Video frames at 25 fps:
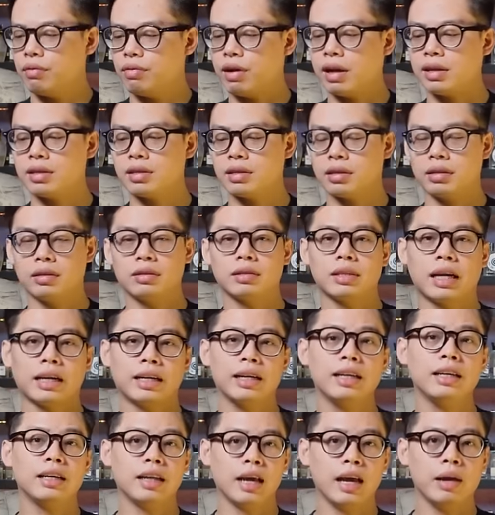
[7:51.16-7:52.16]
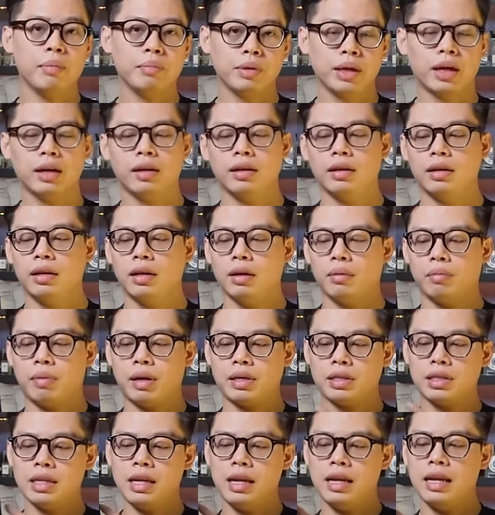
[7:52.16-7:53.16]
và giải thích thêm nhé
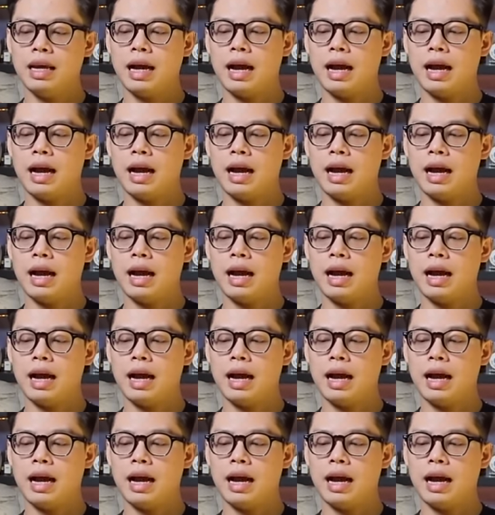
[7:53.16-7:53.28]
Basilia